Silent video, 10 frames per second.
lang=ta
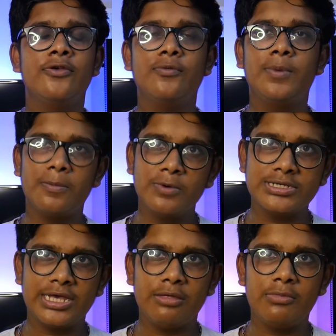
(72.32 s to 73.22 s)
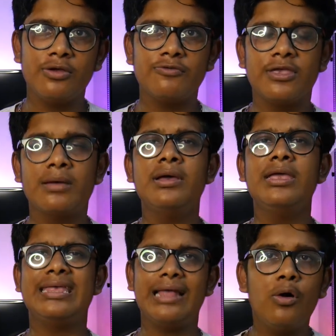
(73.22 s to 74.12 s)
ஸோ பர்பஸ் எதுவுமே
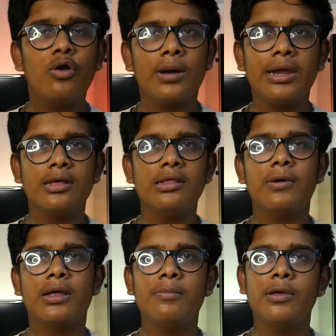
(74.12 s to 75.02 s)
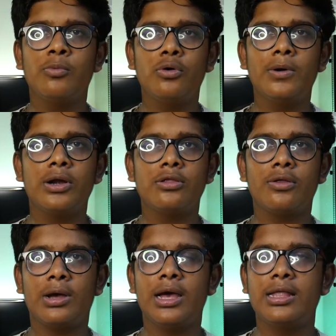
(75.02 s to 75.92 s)
யோசிக்காமல் ஏதாவது ஒரு வண்டி வந்து பார்த்தீங்கன்னா போய் புக் பண்ணிட்டு
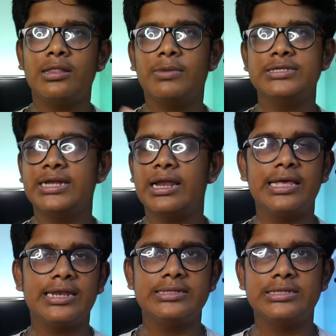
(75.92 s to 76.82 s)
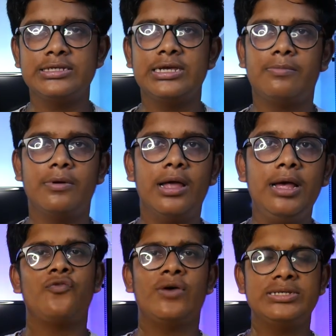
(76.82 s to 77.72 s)
வந்துருவாங்க அந்த பட்ஜெட்டில் இருந்துச்சு
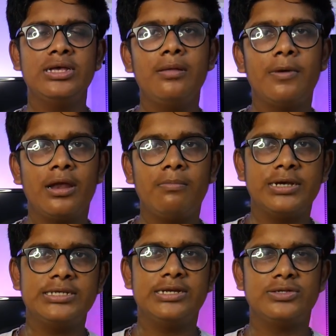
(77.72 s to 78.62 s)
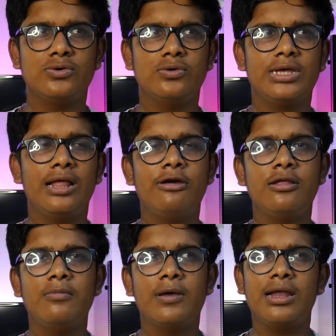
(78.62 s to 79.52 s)
அப்படின்னா ஃபஸ்ட் வந்து பார்த்தீங்கன்னா பட்ஜெட் ஸோ சில
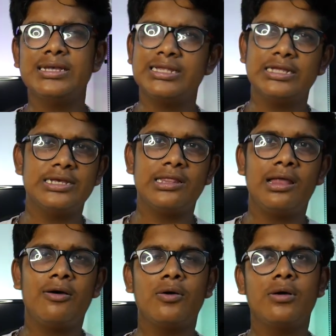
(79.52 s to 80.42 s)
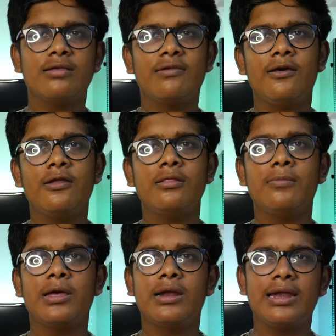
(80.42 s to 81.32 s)
பேர் வந்து பார்த்தீங்கன்னா அஞ்சு லட்சத்தில் வாங்குவாங்க சில பேர்
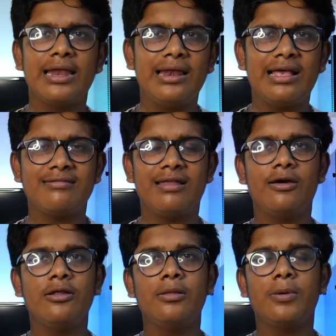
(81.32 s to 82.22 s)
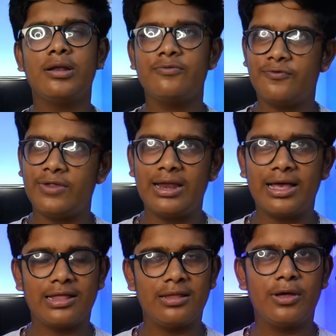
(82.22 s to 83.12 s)
வந்து பார்த்தீங்கன்னா டென் லேக் சில பேர் வந்து பார்த்தீங்கன்னா ஃபிஃப்டீன்
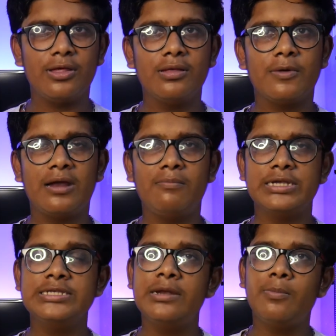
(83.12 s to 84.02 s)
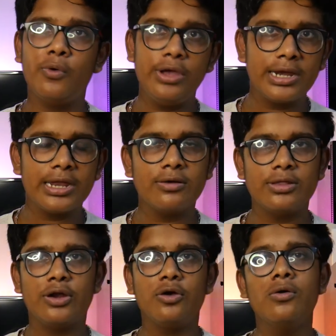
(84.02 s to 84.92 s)
லேக் அந்த மாதிரி வந்து பார்த்தீங்கன்னா பட்ஜெட் போய்கிட்டே
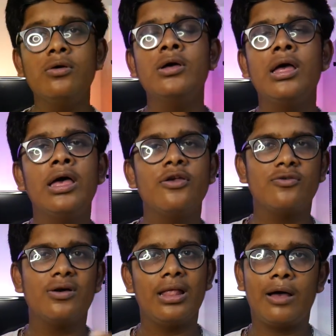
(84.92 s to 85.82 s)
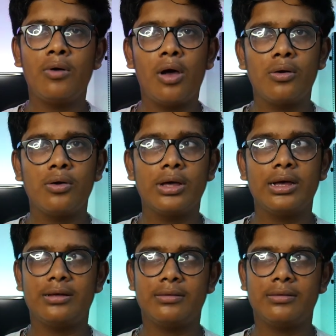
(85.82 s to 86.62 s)
வந்து இருக்கும் ஸோ அது அவங்க அவங்களோட